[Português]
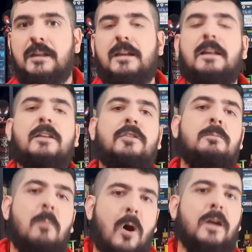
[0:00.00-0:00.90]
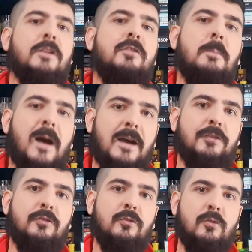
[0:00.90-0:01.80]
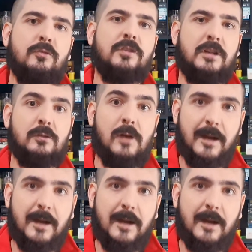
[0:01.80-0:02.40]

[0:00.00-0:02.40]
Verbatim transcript: e ele morre debaixo do gelo